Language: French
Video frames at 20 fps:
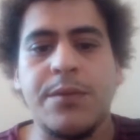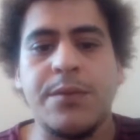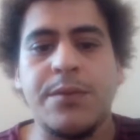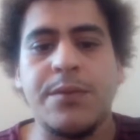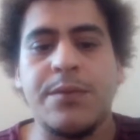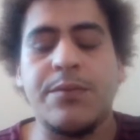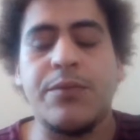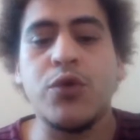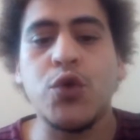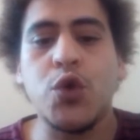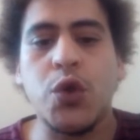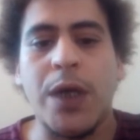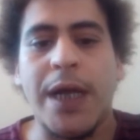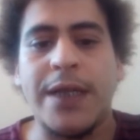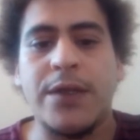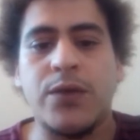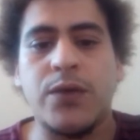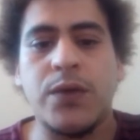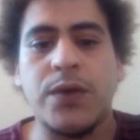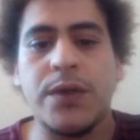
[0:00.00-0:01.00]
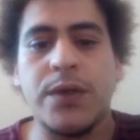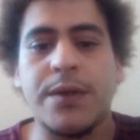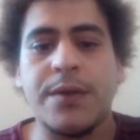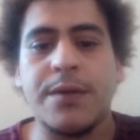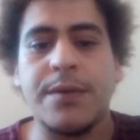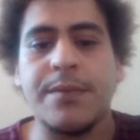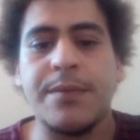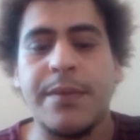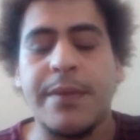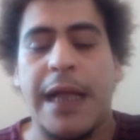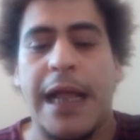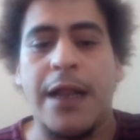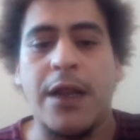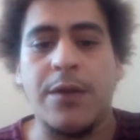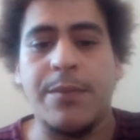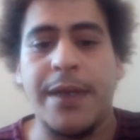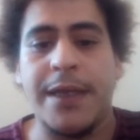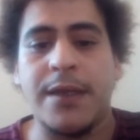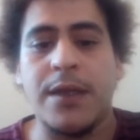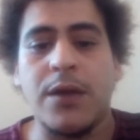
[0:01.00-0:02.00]
Bonjour à tous. Alors
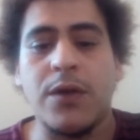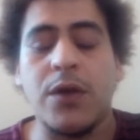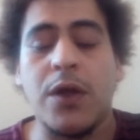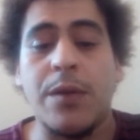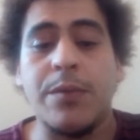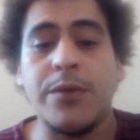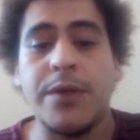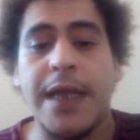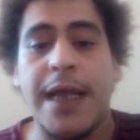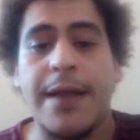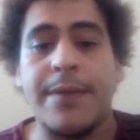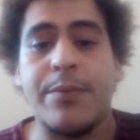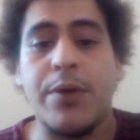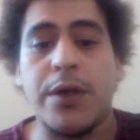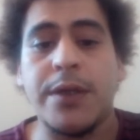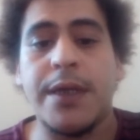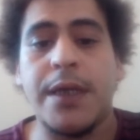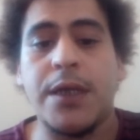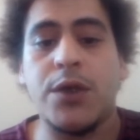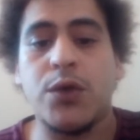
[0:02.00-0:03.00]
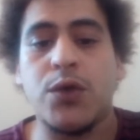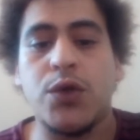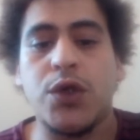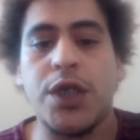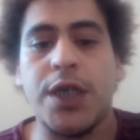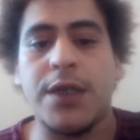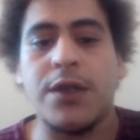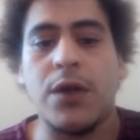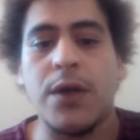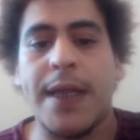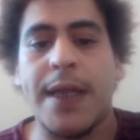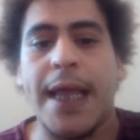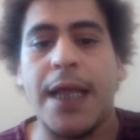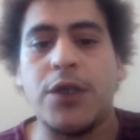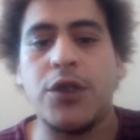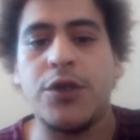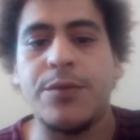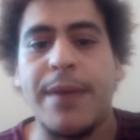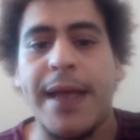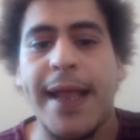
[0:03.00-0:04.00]
maintenant, comme on a abordé le sujet dans le cadre
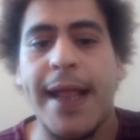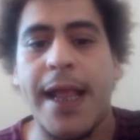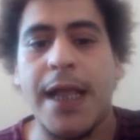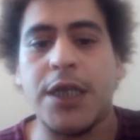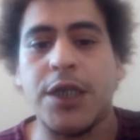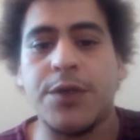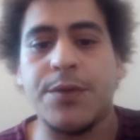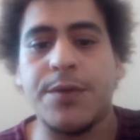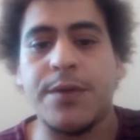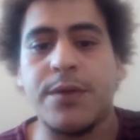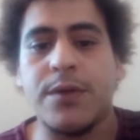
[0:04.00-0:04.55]
du mariage